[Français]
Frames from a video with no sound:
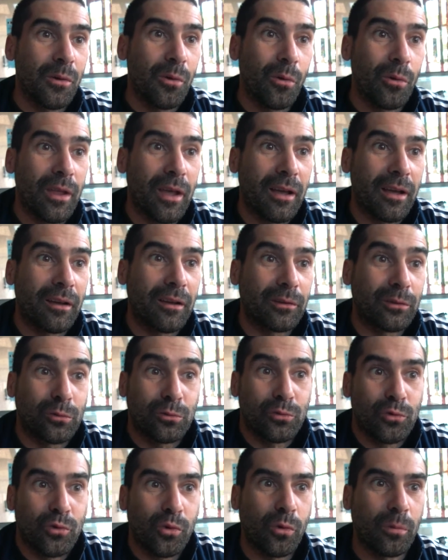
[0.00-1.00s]
on a
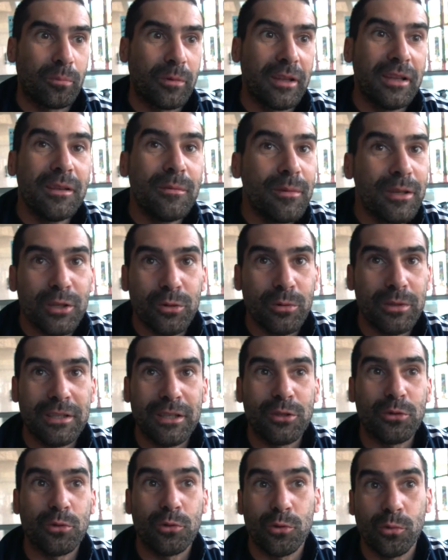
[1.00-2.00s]
toujours bien aimé jouer
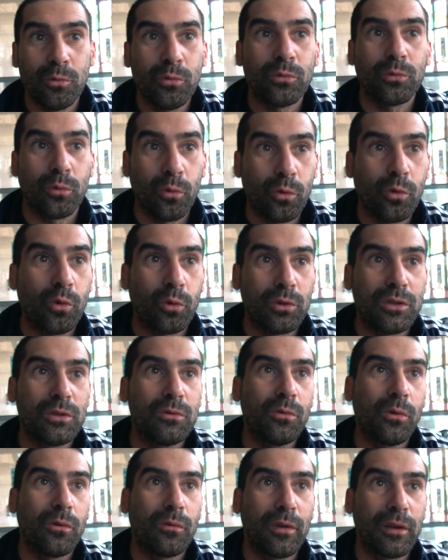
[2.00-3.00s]
cette chanson. On,
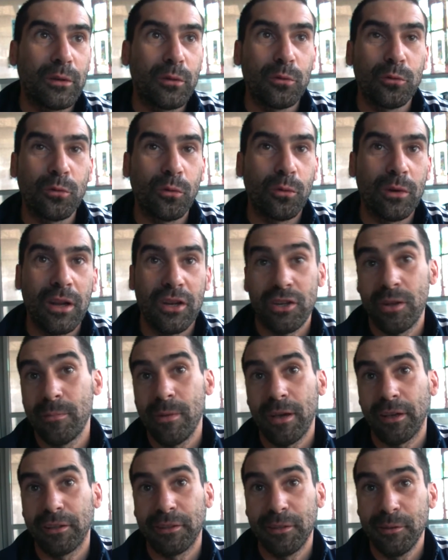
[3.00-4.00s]
continue en fait, on l'a
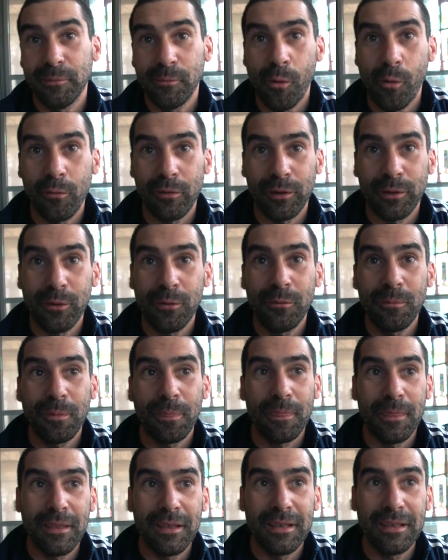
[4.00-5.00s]
jamais arrêtée en 20 ans.
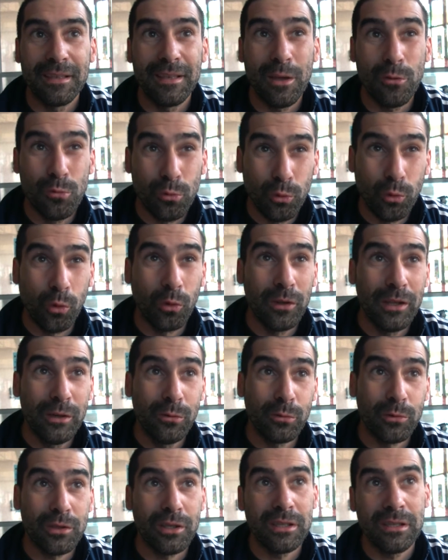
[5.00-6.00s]
Et il y a une tournée
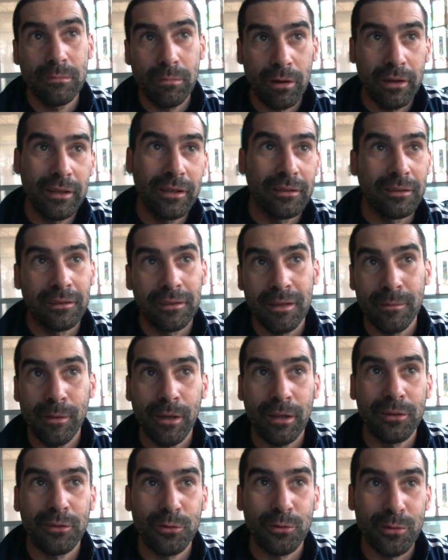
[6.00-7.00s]
où on s'est dit, bon allez, il y en a
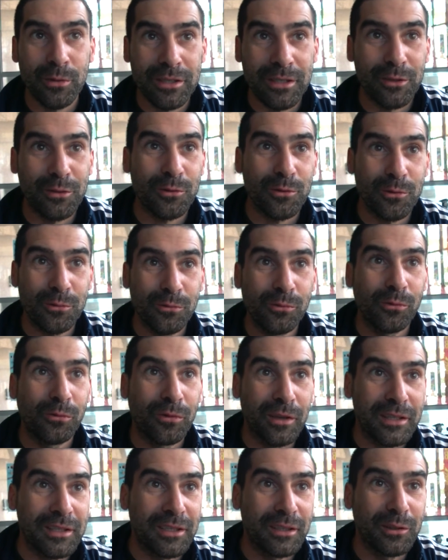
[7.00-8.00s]
marre de jouer cette chanson, on
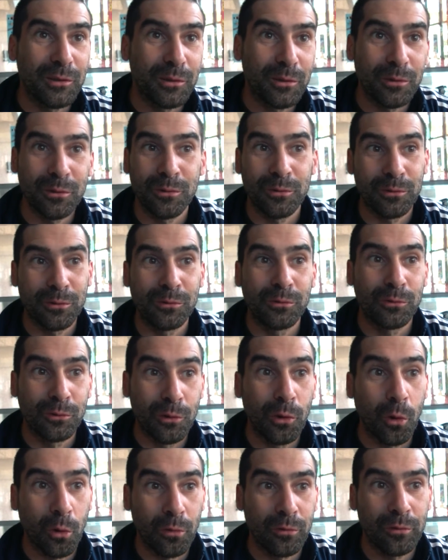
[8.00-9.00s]
va essayer
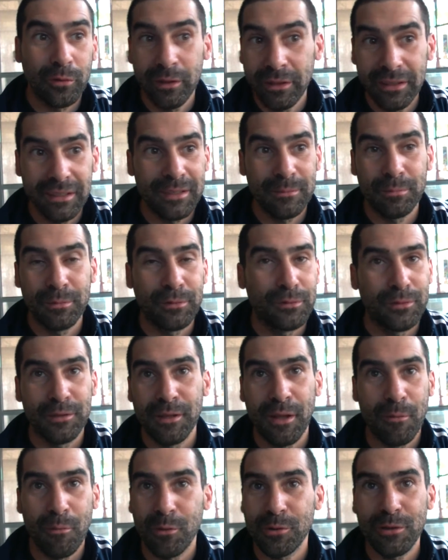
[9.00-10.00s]
de l'enlever. Et puis
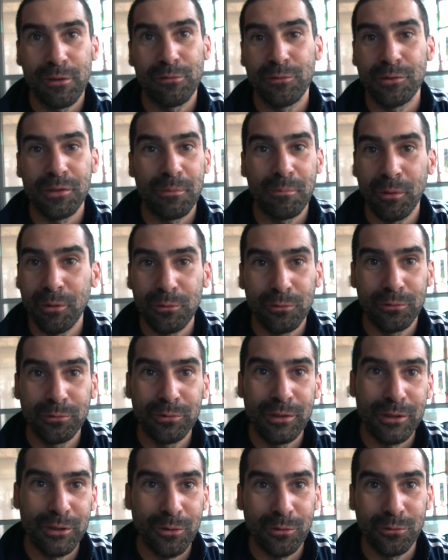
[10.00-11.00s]
finalement, ça ne le faisait pas du tout,
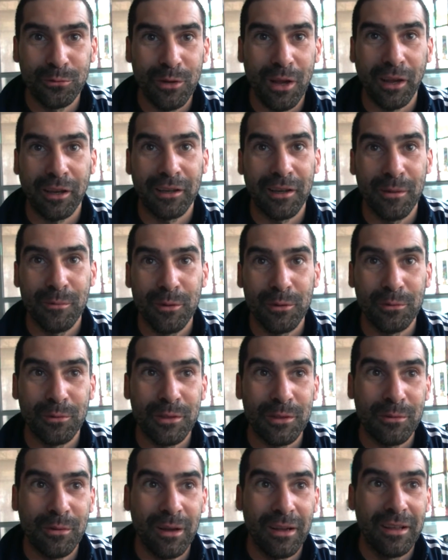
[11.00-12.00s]
les gens nous la réclamaient tous
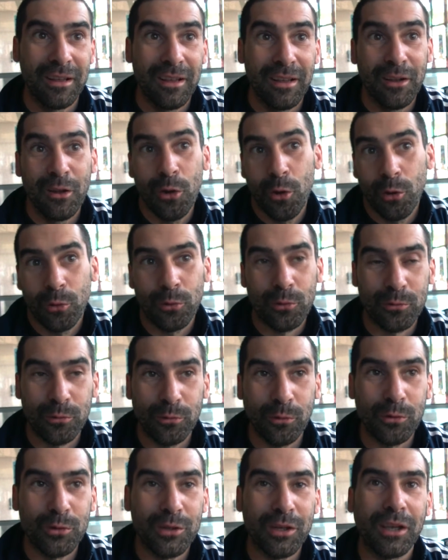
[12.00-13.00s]
les soirs. Donc
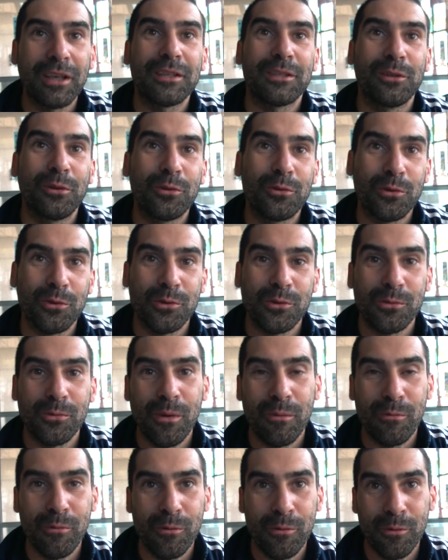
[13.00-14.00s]
je dirais que c'est notre
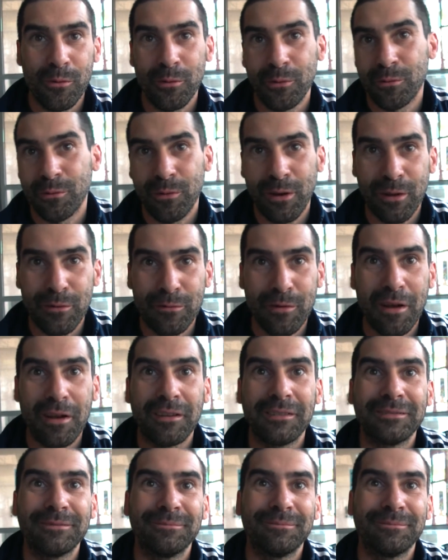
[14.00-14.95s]
chanson un peu, voilà, phare.